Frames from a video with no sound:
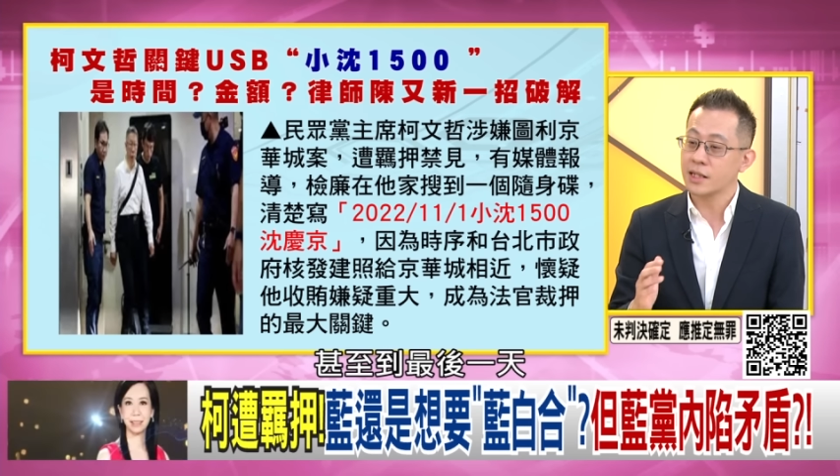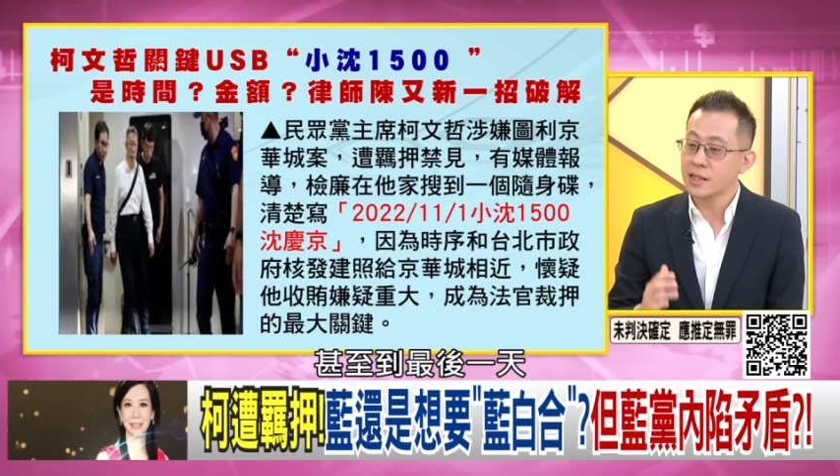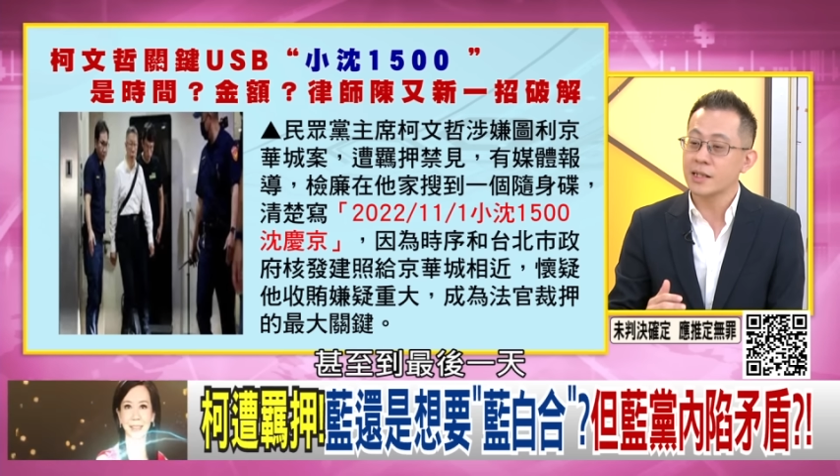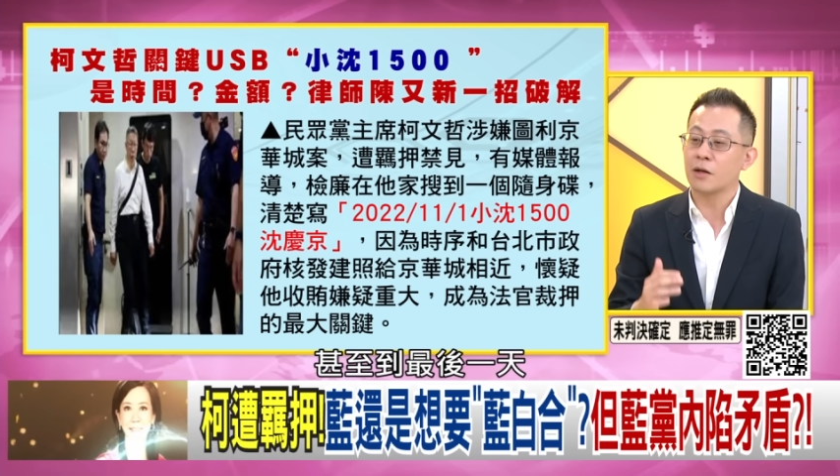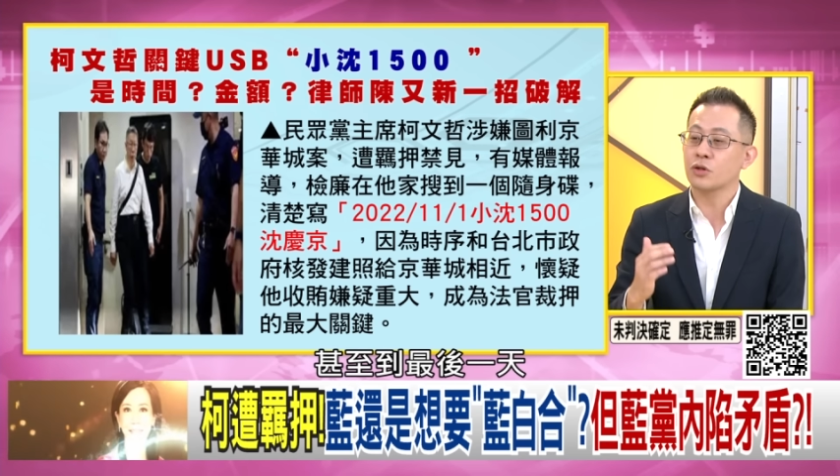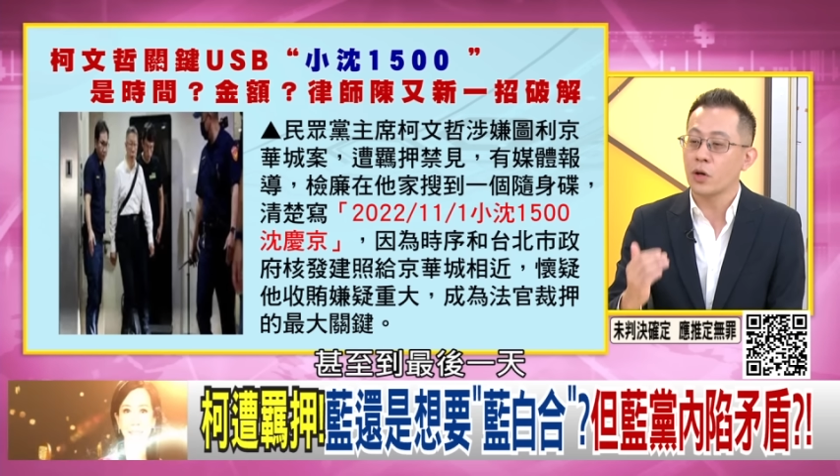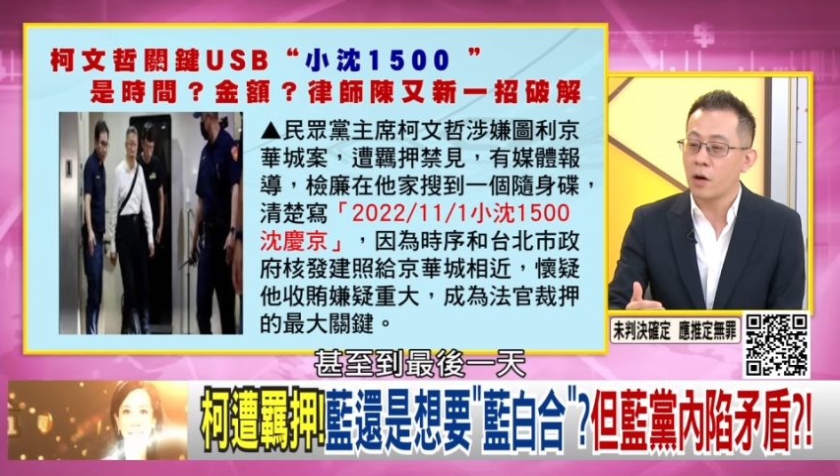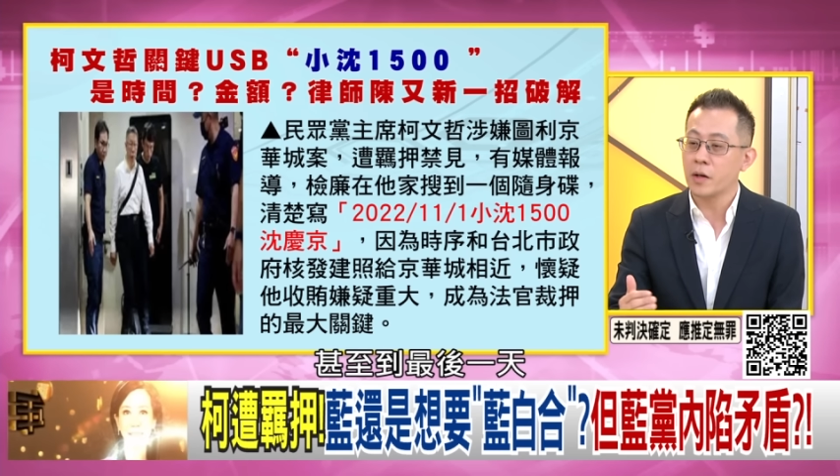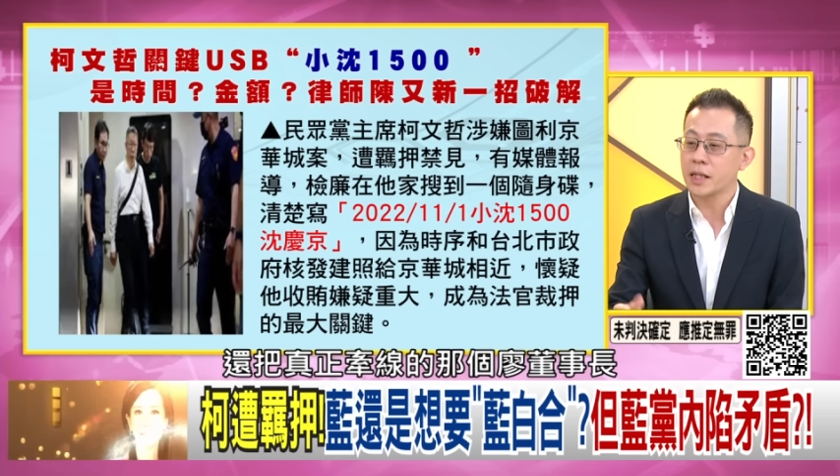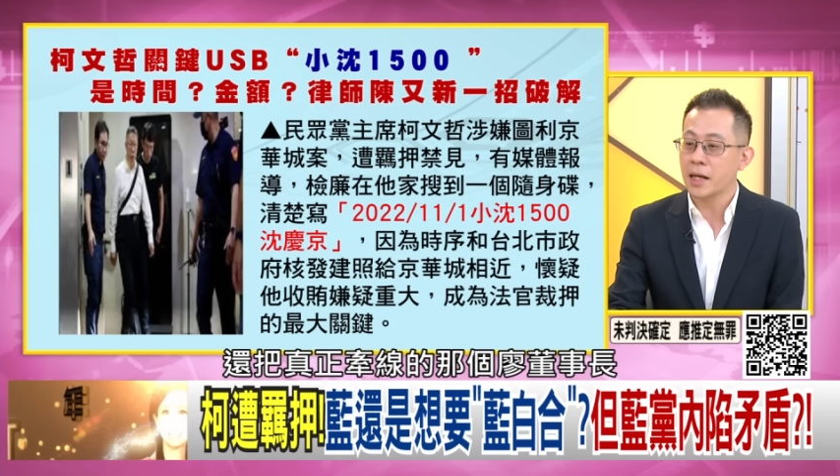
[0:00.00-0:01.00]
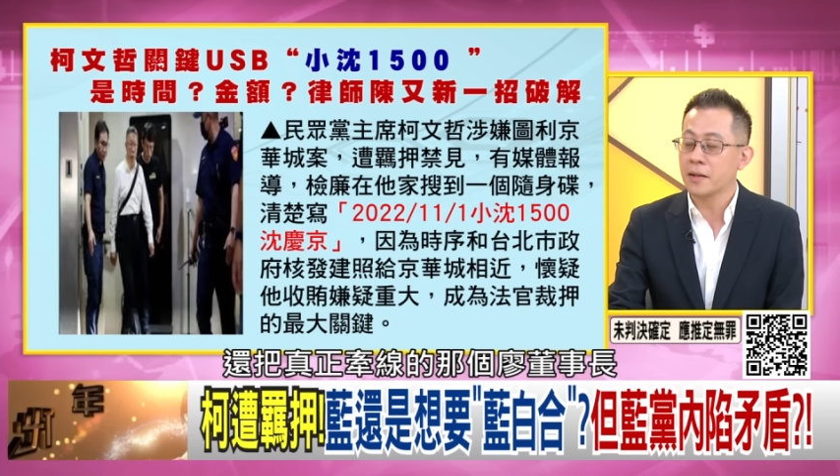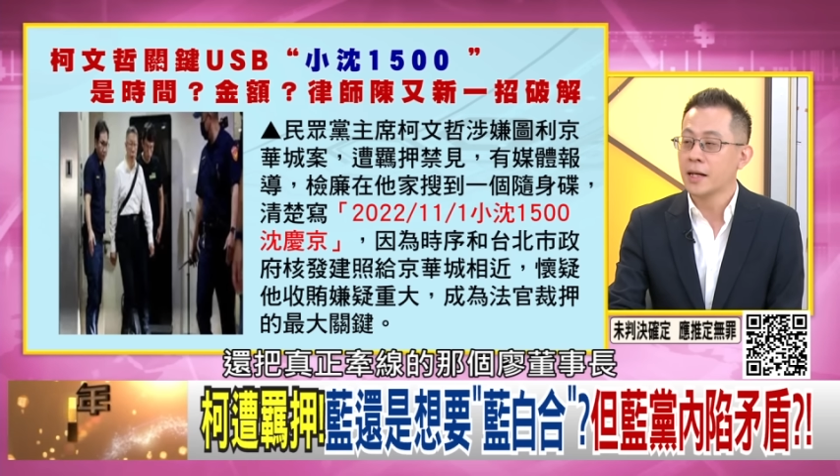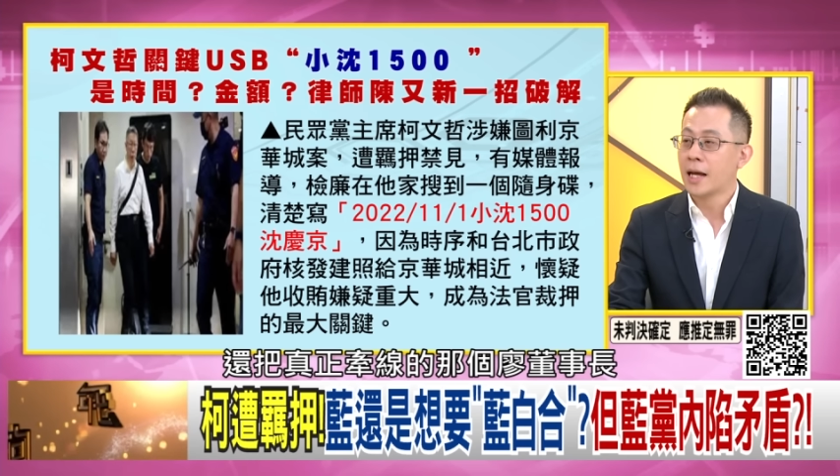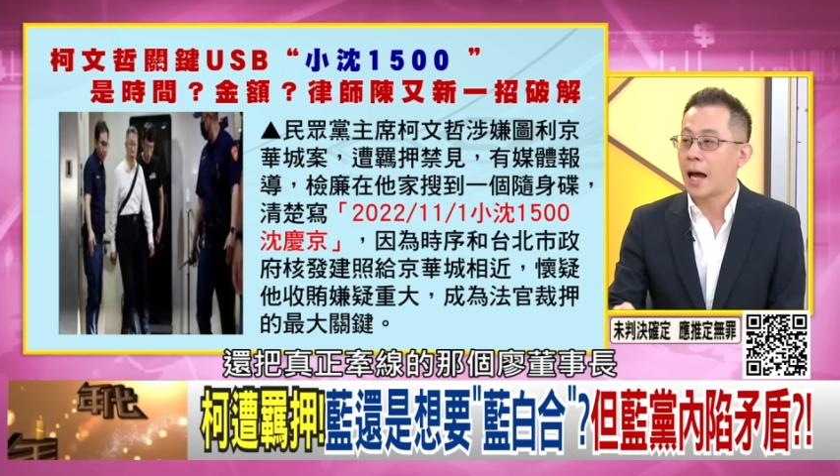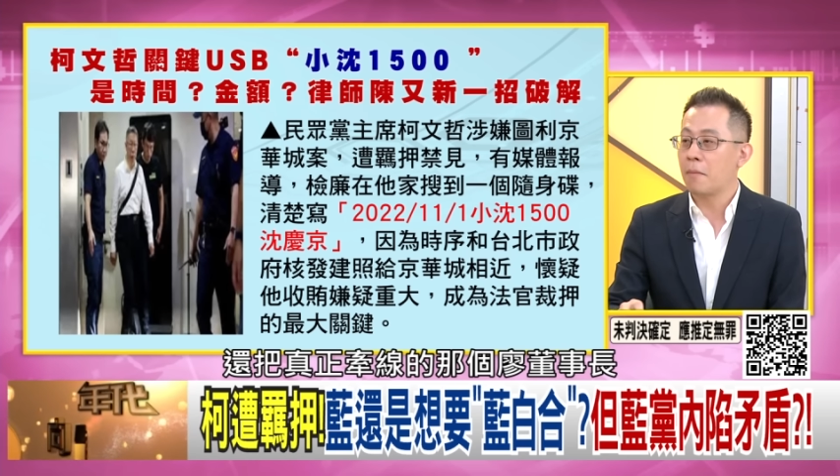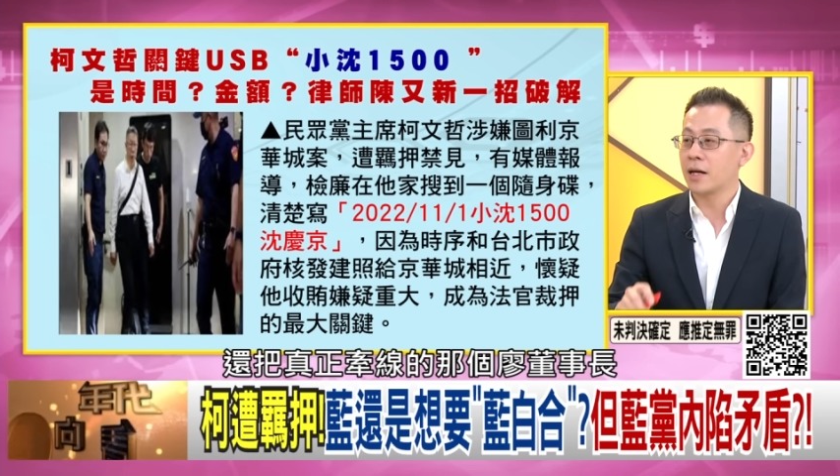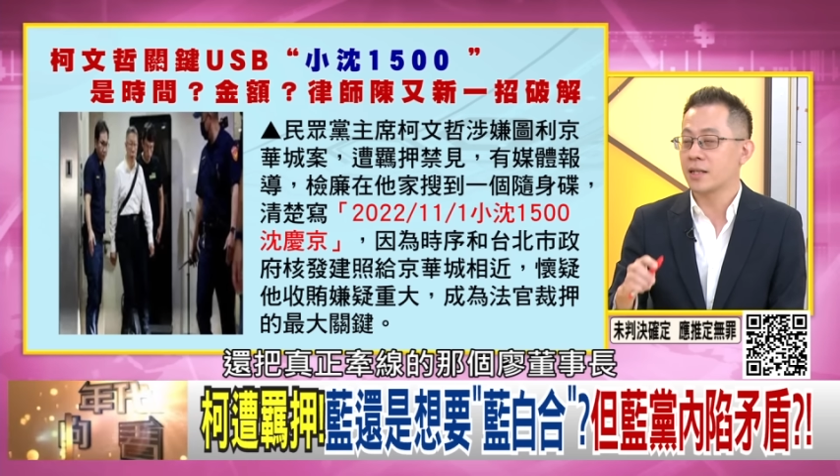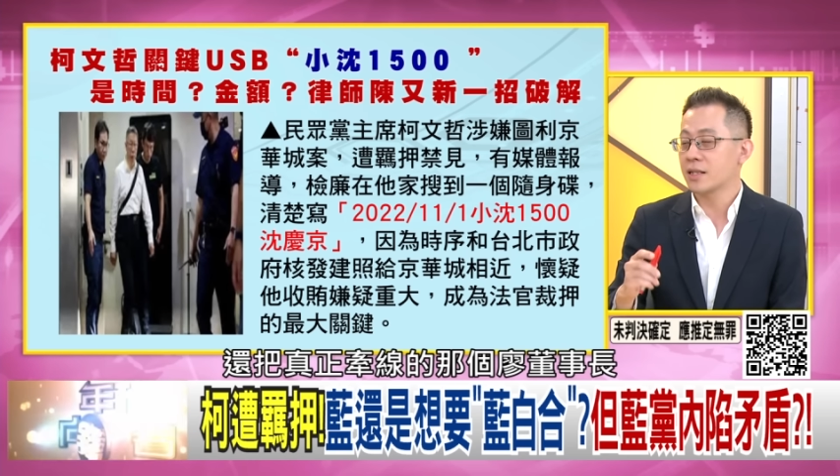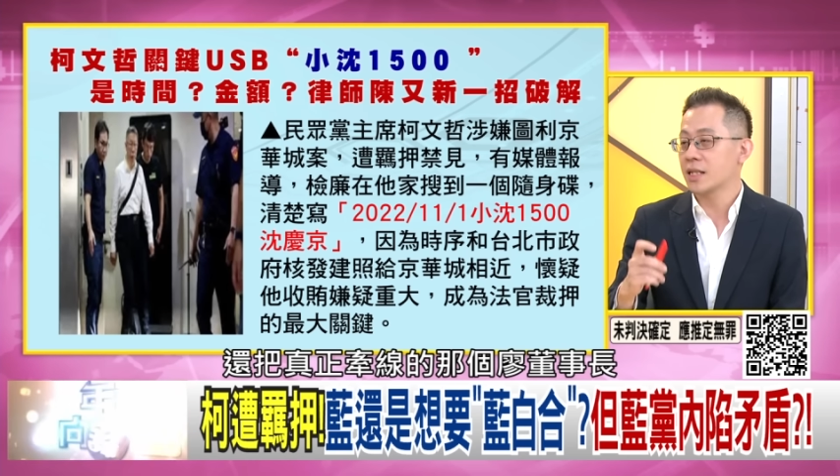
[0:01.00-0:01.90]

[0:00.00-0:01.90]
甚至到最后一天还把真